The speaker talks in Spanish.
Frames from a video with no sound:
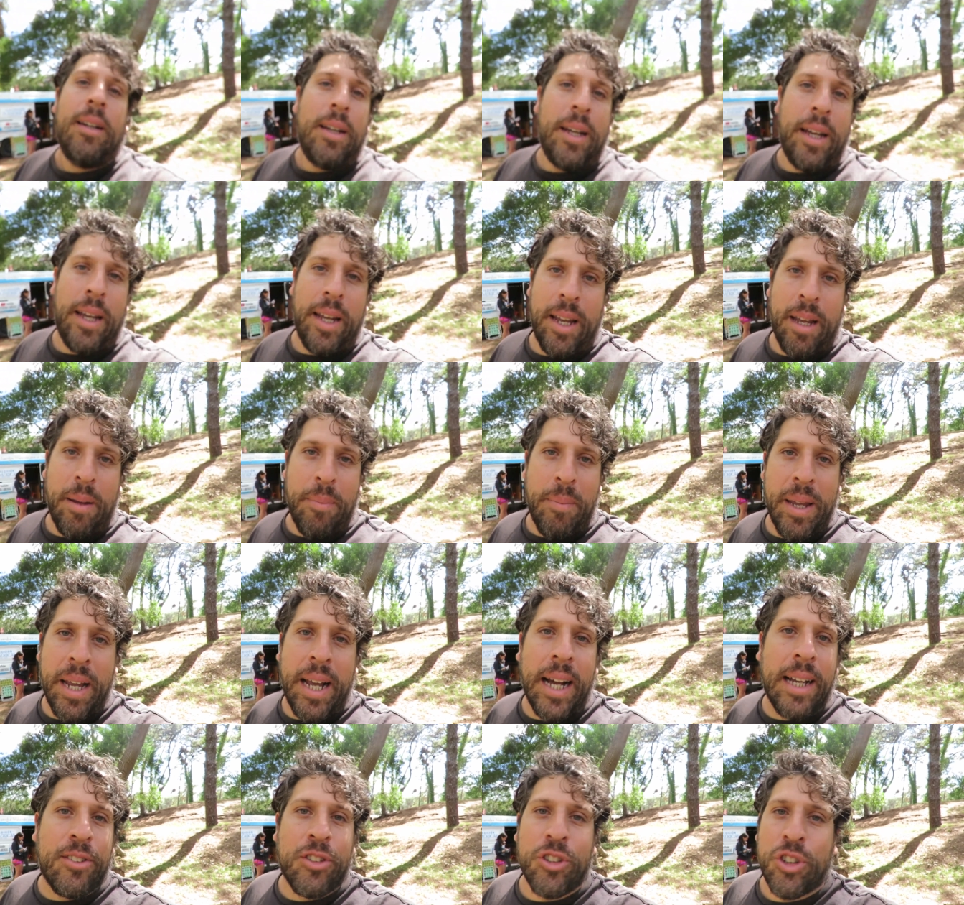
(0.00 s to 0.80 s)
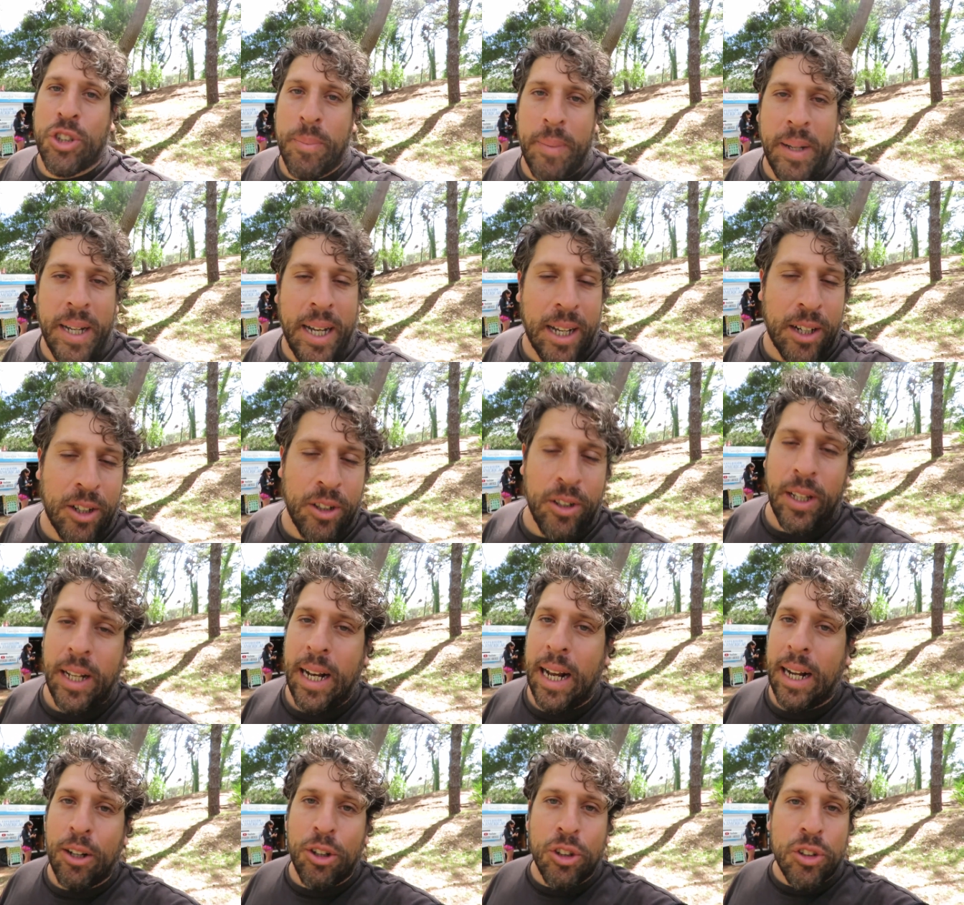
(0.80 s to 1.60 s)
Eh, en mi caso yo me encargo
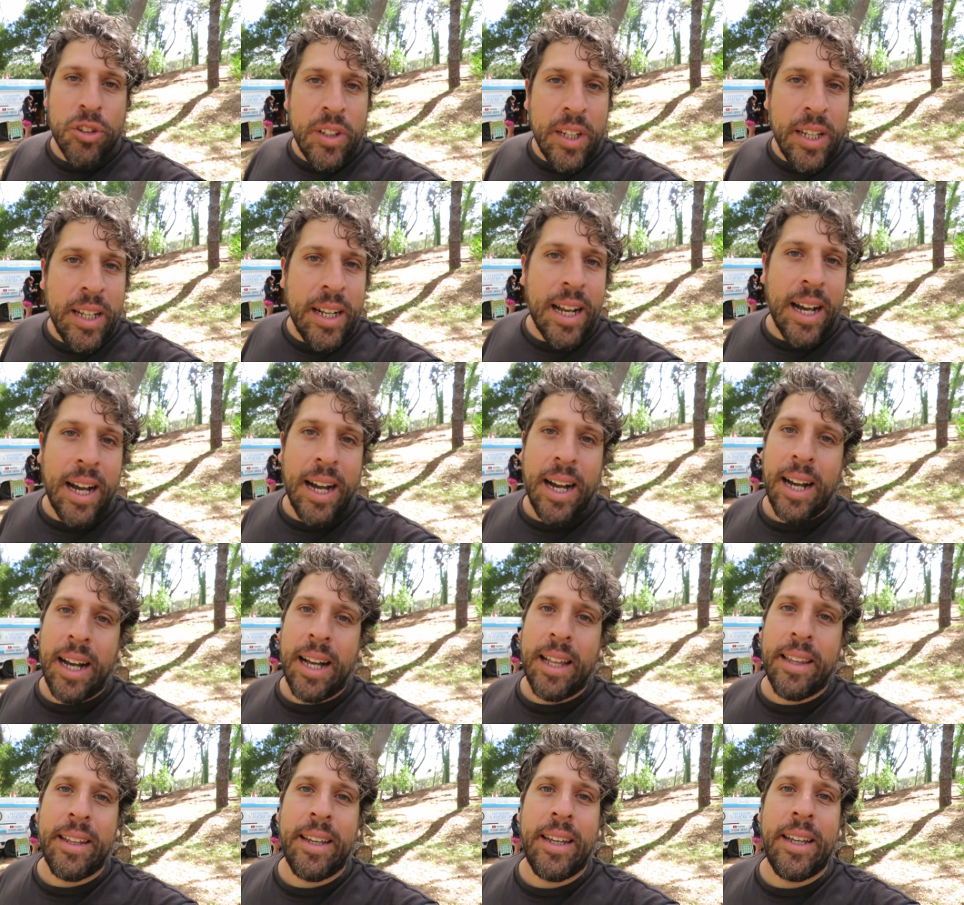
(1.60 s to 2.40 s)
de la cocina,